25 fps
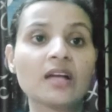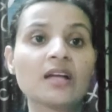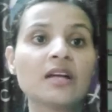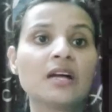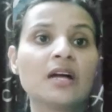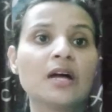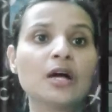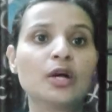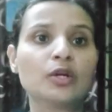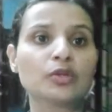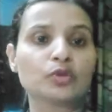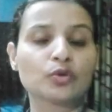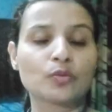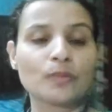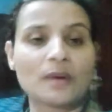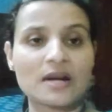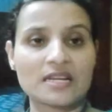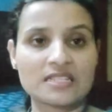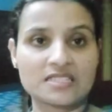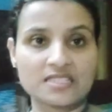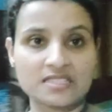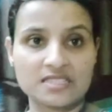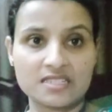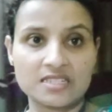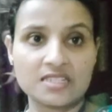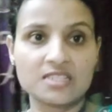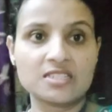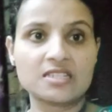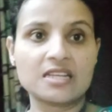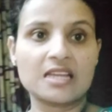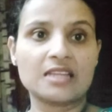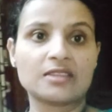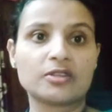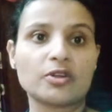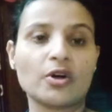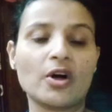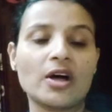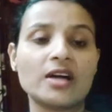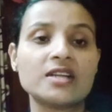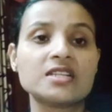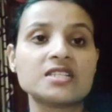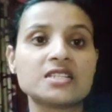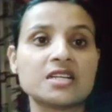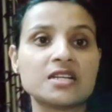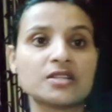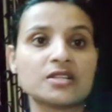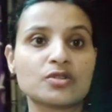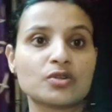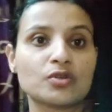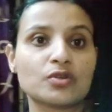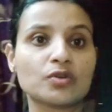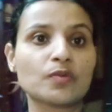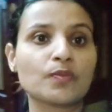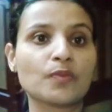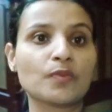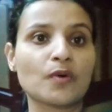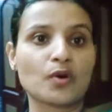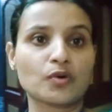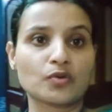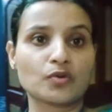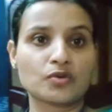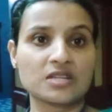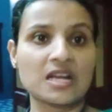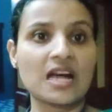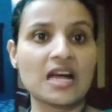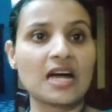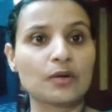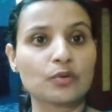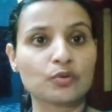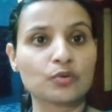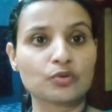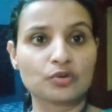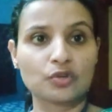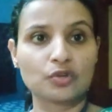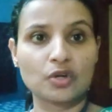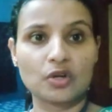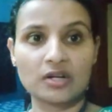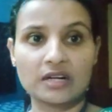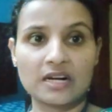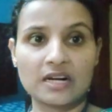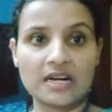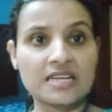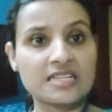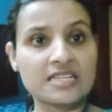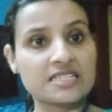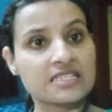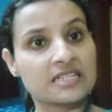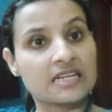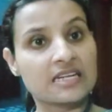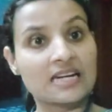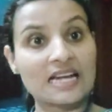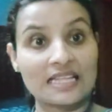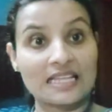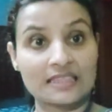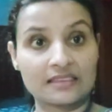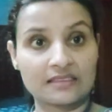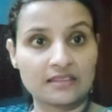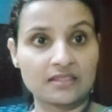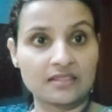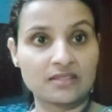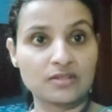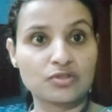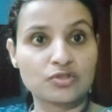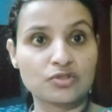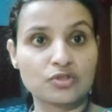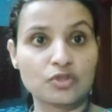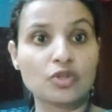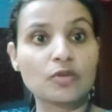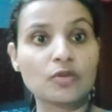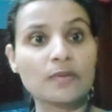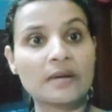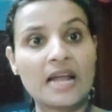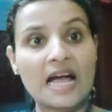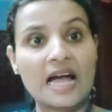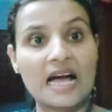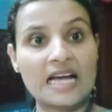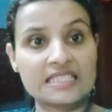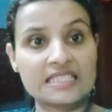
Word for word: তো বাসি জিনিস খেতে হয় সেই জন্য পরোটা আলুর তরকারি সেটা রাত্রিরের জন্য মানে আজকে